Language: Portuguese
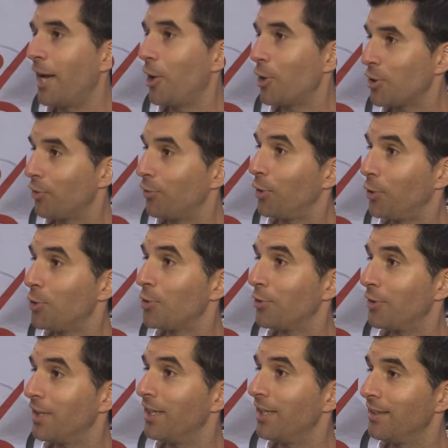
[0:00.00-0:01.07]
é a nossa
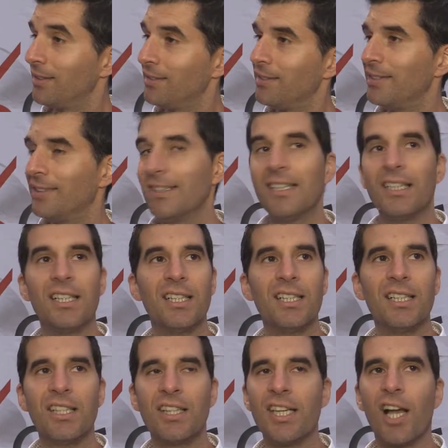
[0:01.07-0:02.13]
filosofia,
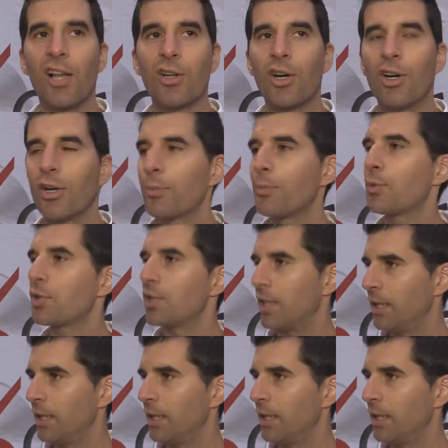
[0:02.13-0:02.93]
eh, Ideal Corpus,